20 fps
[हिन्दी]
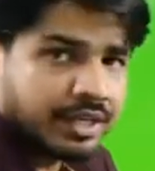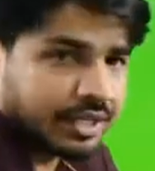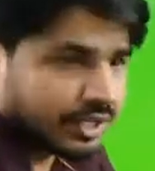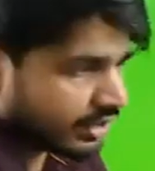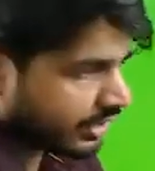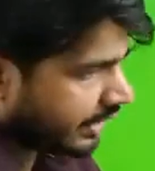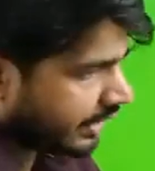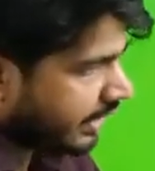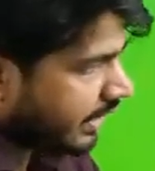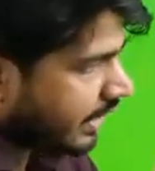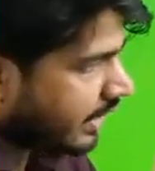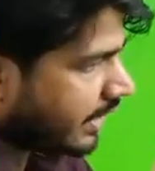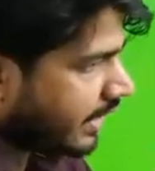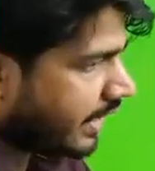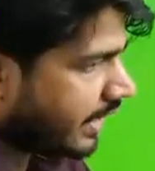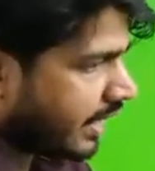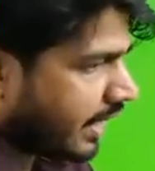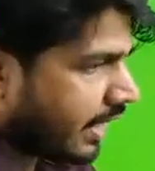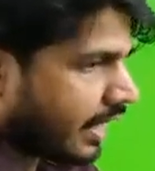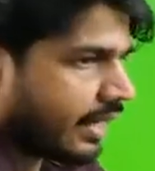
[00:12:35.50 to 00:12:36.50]
यानी अठ
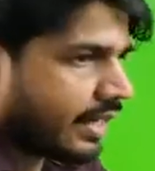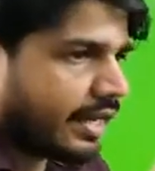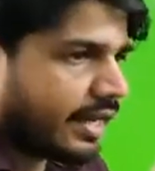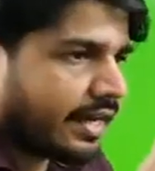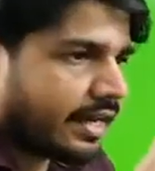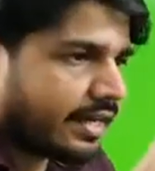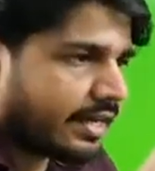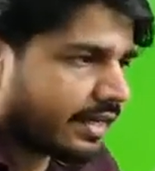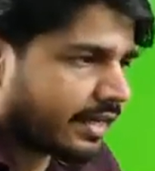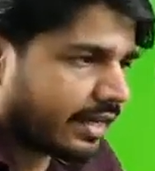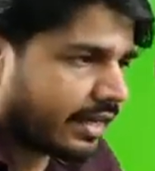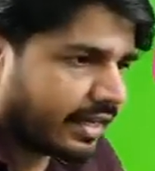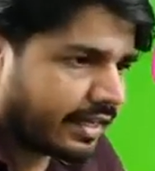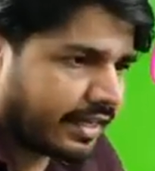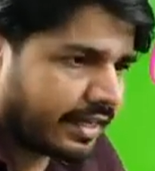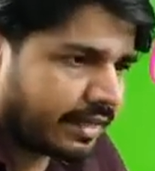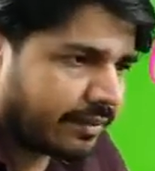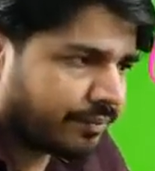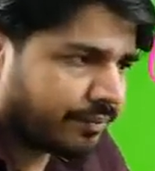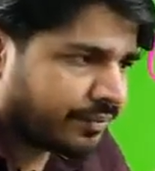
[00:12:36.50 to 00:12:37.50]
लाल है अठ काली
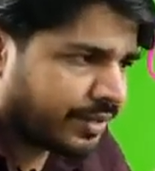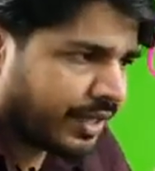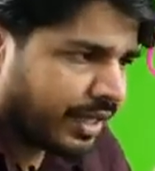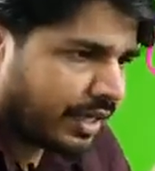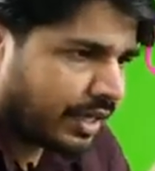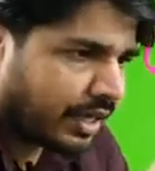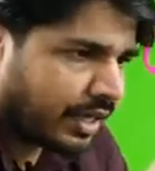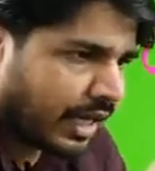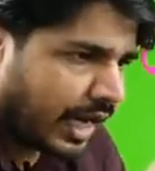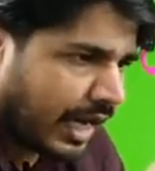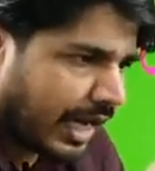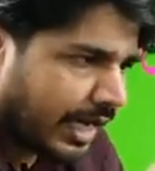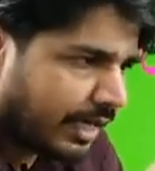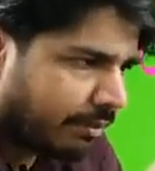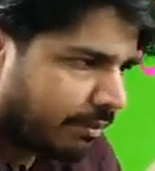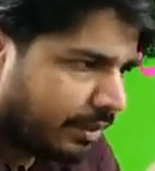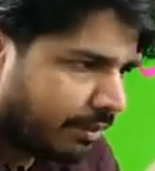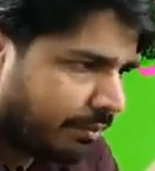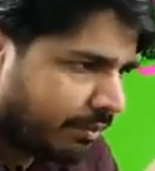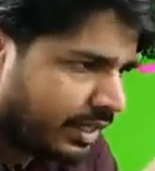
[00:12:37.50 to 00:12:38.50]
है लाल
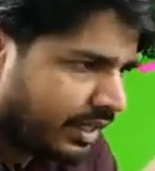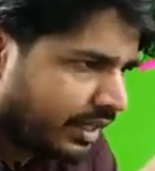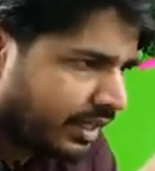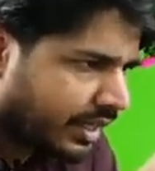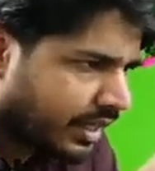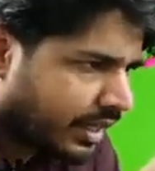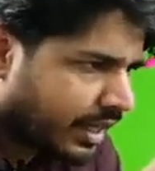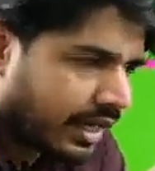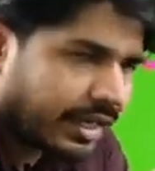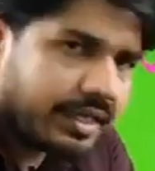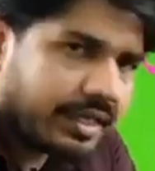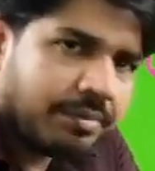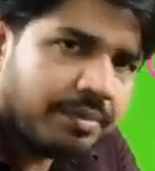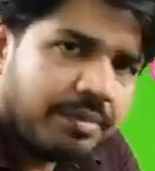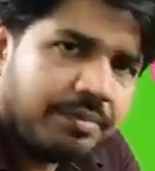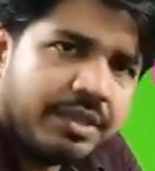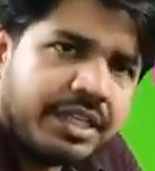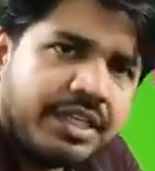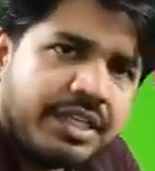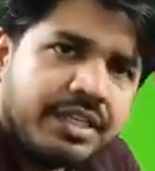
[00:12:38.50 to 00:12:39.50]
भी मिली काली भी
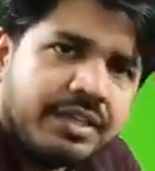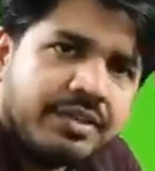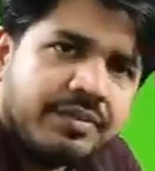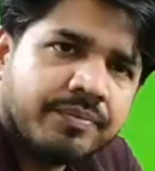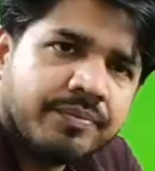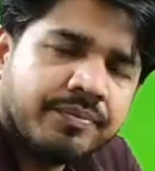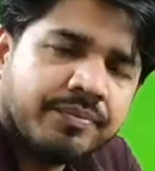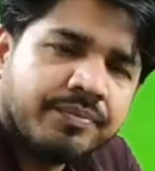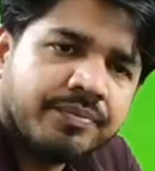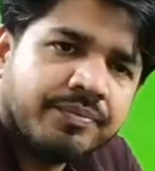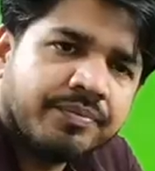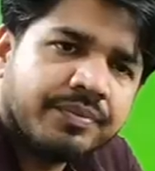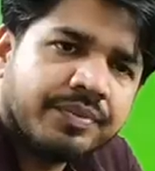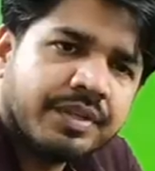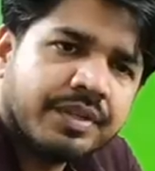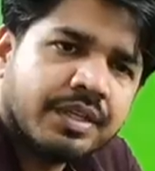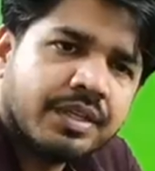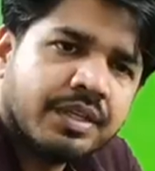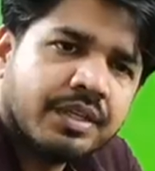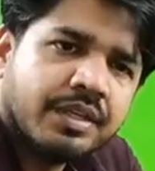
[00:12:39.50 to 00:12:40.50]
मिली
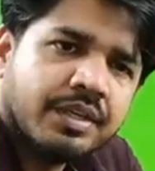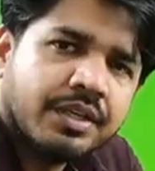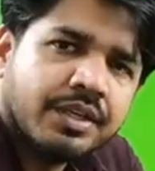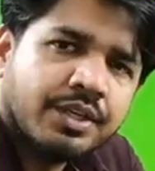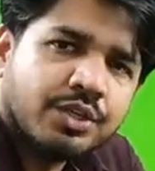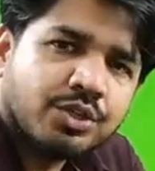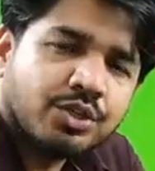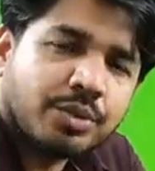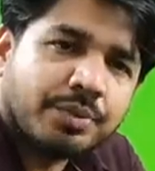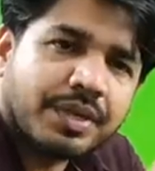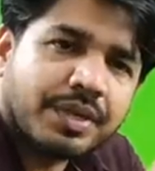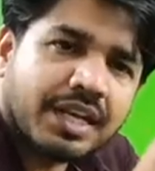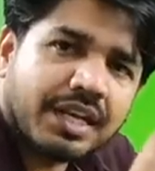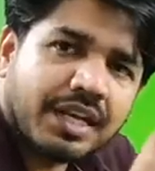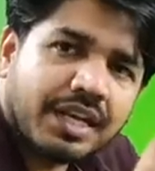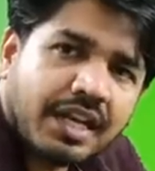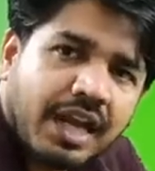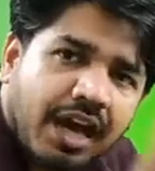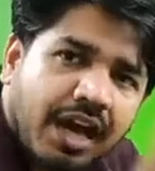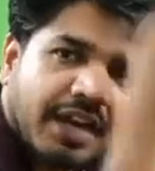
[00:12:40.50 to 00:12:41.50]
तो फिर
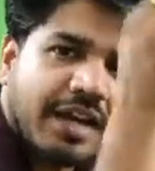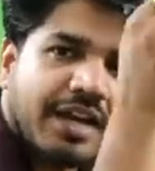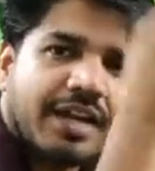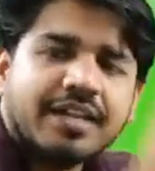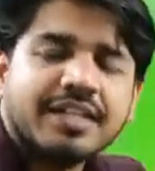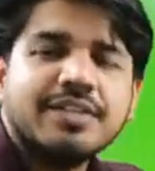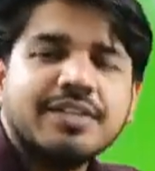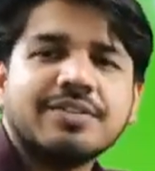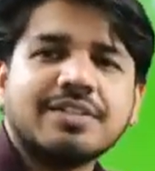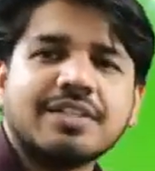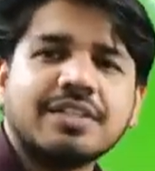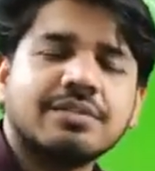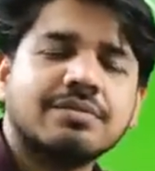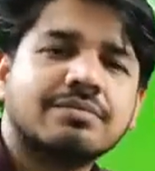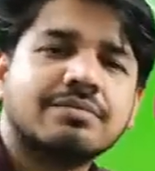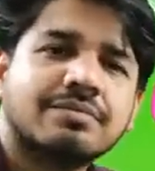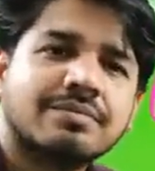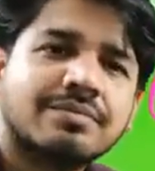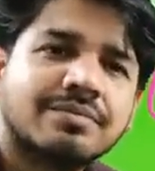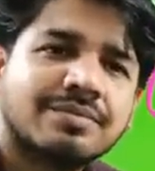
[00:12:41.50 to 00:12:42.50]
लाल काली होगी
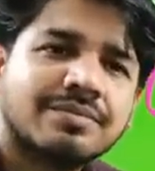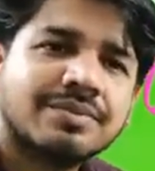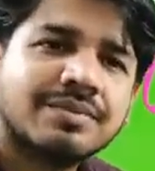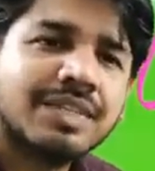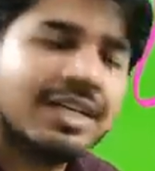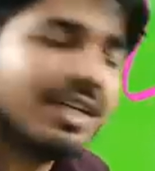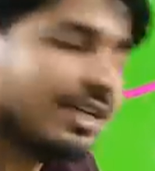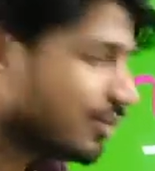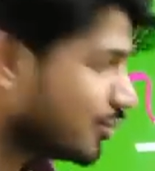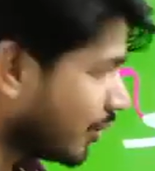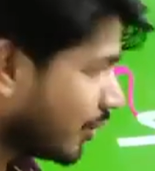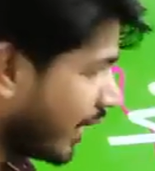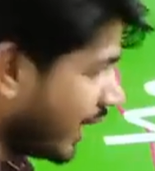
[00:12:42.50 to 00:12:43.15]
तो